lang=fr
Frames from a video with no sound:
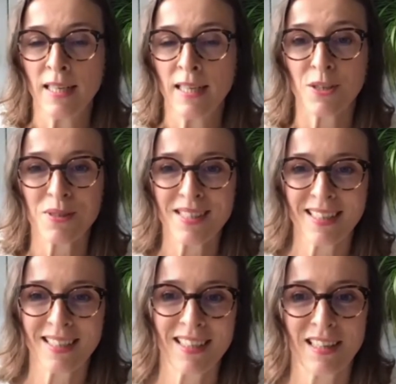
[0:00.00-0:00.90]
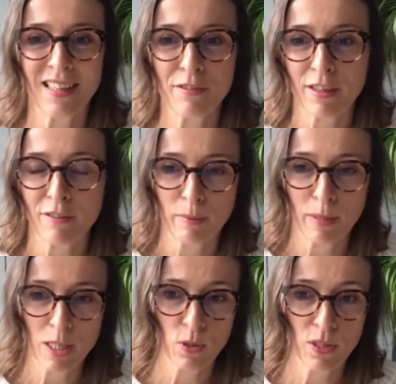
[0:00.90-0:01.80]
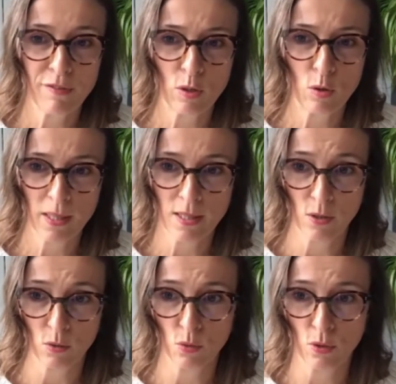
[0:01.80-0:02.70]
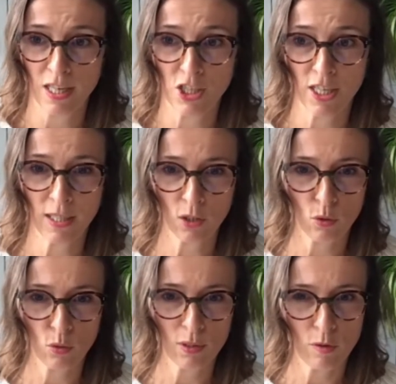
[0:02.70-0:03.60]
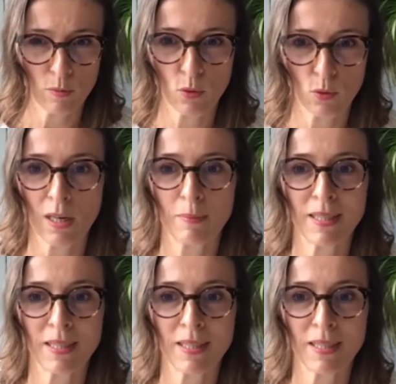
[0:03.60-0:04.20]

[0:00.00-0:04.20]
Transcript: J'ai aussi écrit un livre avec Fabrice Bonifay, le président du Collège des directeurs du développement durable,